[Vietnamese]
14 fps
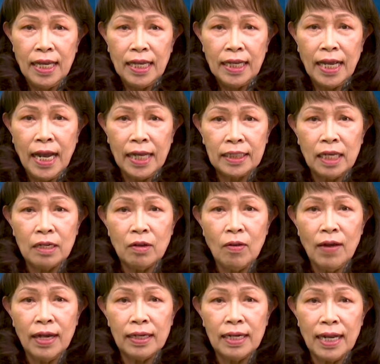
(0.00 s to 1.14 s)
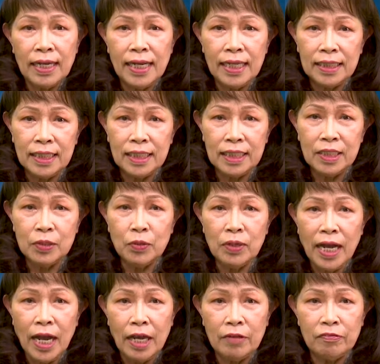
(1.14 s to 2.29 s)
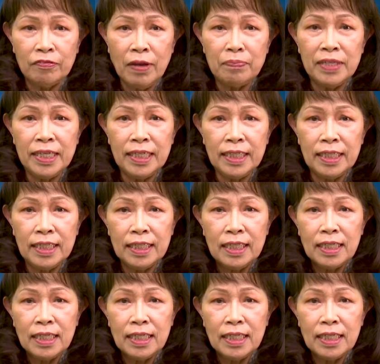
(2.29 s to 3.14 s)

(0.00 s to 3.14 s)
Ngài Thân Loan là đệ tử của Ngài Pháp Nhiên,